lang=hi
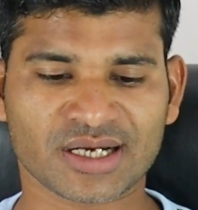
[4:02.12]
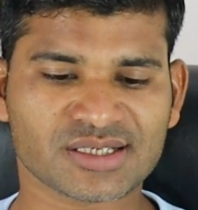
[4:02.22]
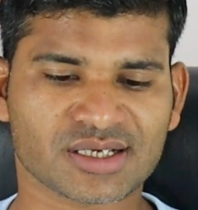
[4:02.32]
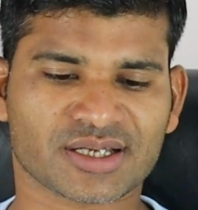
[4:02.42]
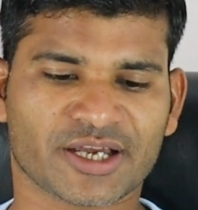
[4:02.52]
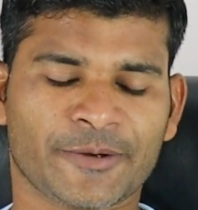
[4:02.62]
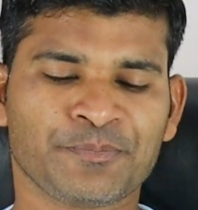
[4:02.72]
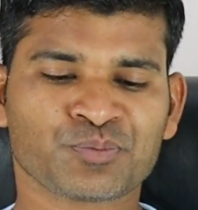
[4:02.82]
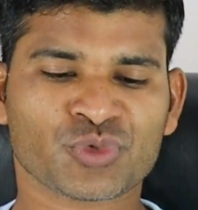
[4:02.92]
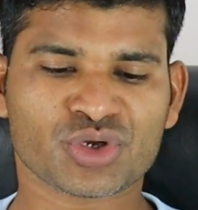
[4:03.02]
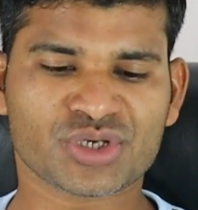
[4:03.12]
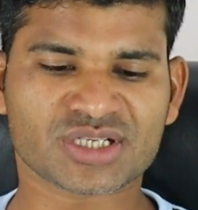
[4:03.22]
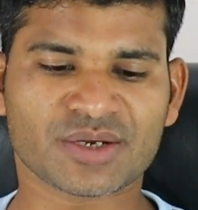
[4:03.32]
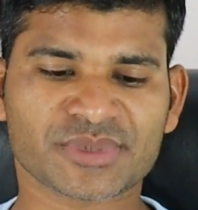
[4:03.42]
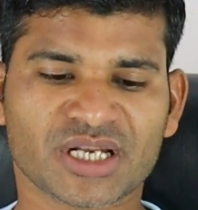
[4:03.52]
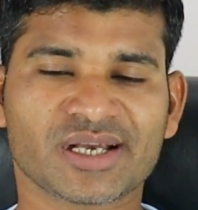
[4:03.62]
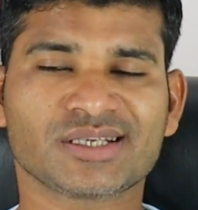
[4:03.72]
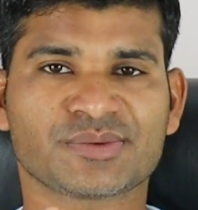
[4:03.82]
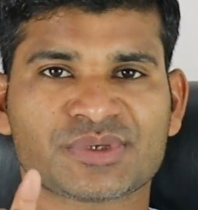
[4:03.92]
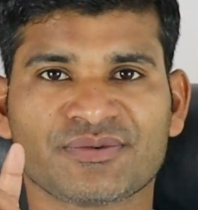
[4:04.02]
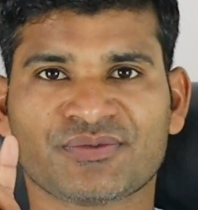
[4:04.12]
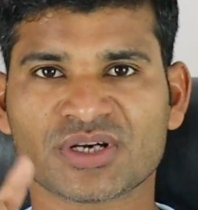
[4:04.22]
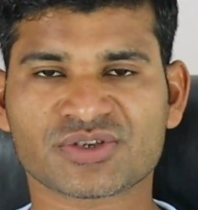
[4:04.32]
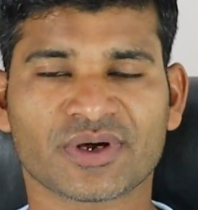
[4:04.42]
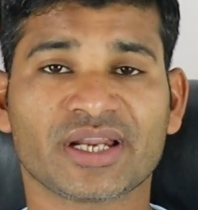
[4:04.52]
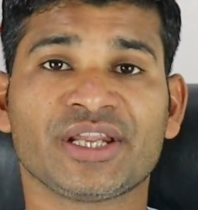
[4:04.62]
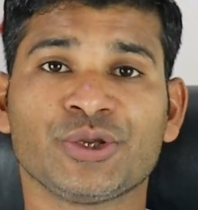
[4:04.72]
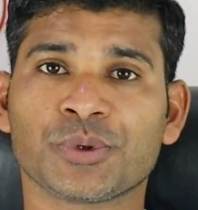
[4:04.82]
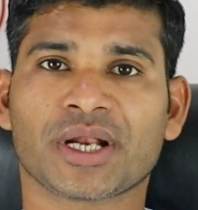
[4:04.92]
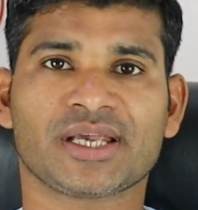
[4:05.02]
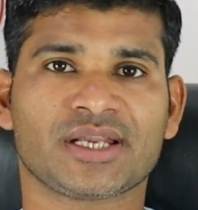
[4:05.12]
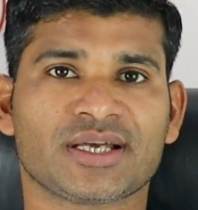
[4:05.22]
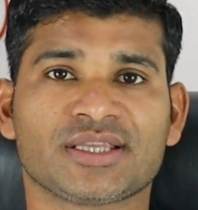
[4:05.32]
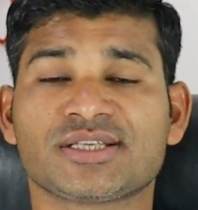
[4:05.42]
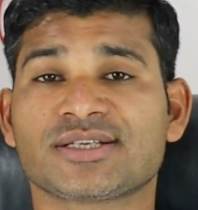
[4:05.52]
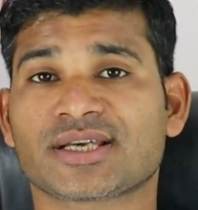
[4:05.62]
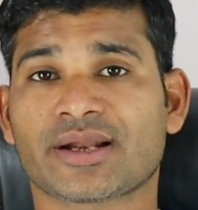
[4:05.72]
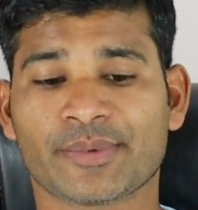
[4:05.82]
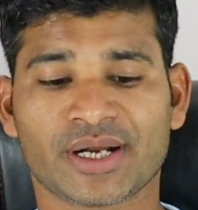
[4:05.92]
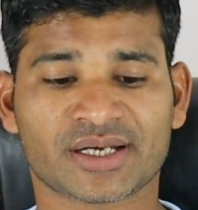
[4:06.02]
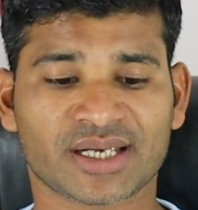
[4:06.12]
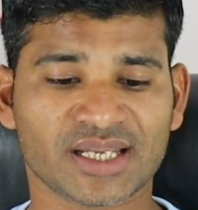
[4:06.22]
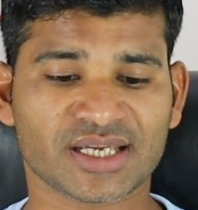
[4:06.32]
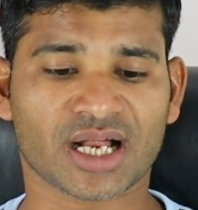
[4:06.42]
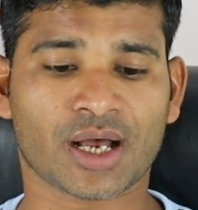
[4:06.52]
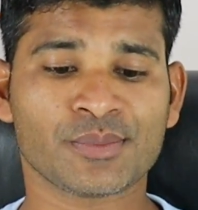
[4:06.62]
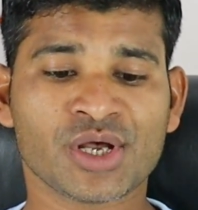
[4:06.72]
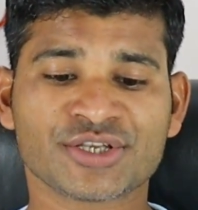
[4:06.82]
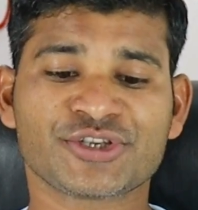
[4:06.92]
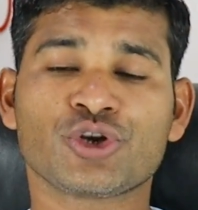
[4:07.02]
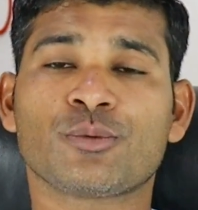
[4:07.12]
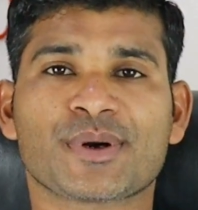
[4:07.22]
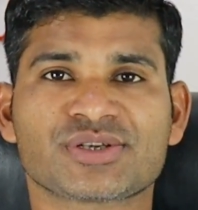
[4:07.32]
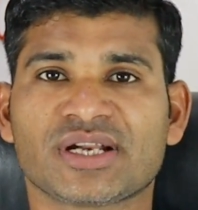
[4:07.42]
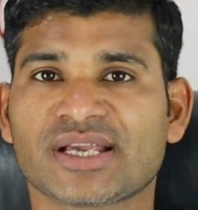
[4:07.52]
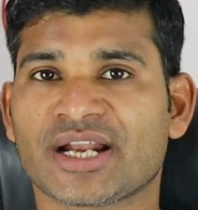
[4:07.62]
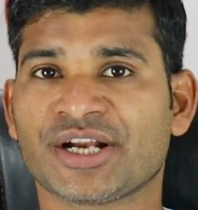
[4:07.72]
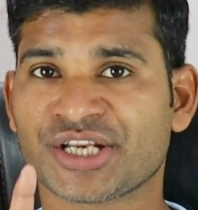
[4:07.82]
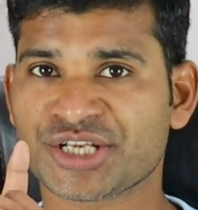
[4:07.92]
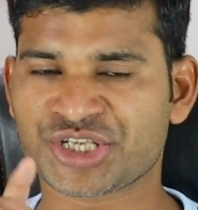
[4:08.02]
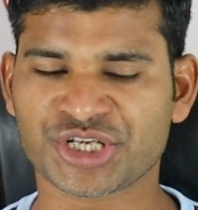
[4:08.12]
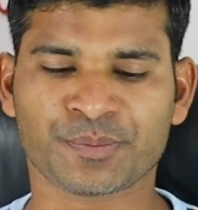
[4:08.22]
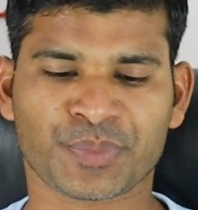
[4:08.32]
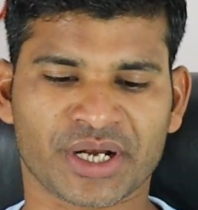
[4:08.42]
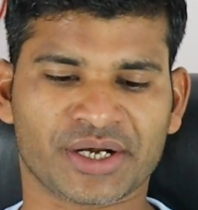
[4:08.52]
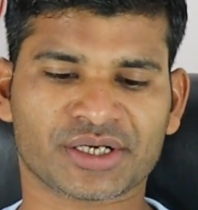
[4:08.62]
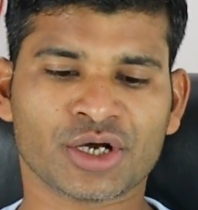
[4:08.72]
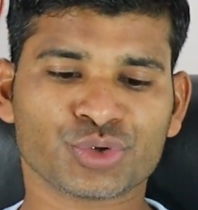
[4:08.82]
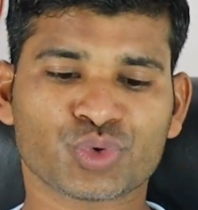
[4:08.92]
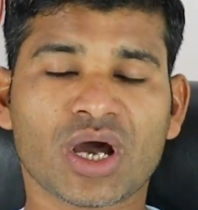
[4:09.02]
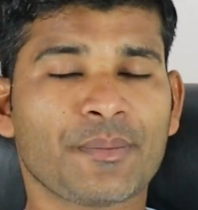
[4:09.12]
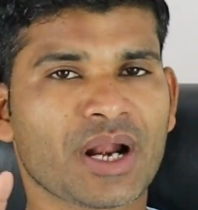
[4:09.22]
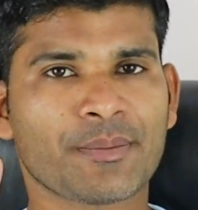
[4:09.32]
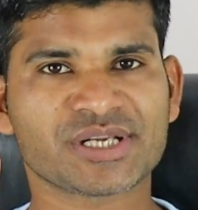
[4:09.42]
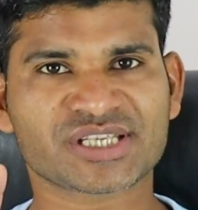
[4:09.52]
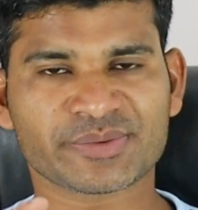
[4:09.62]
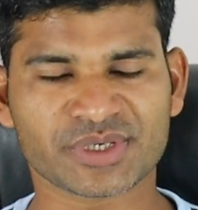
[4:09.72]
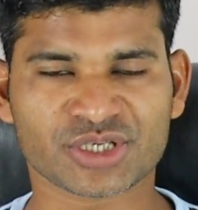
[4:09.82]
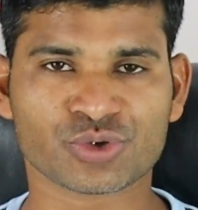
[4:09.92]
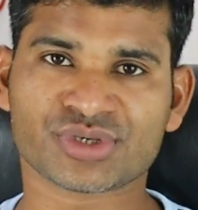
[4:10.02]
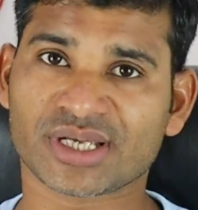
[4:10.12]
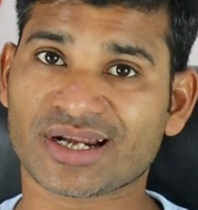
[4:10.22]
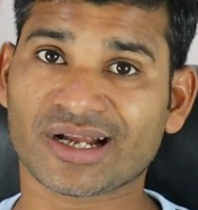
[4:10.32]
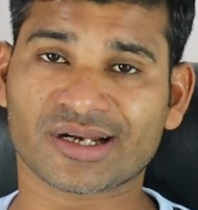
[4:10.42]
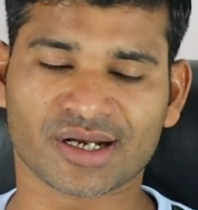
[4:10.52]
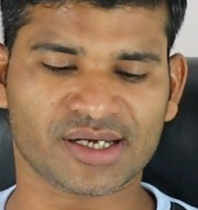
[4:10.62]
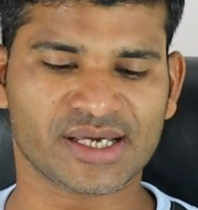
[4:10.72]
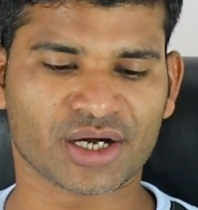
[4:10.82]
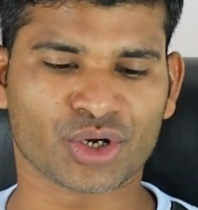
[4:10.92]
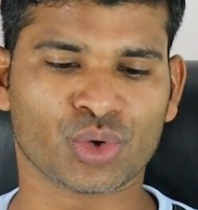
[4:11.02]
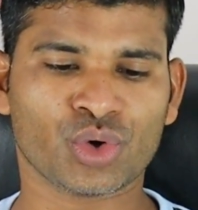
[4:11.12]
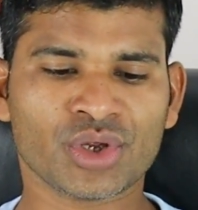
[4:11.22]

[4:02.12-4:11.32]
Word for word: इंक्रीज करके तो जस्ट हम चलेंगे सबसे फर्स्ट वाले न्यू कैटेगरी के अंदर जिसका नाम है टेलीग्राम जीरो गारंटी चीप रेट तो यहाँ पर आप डिस्क्रिप्शन जरूर से रीड कर लिया करो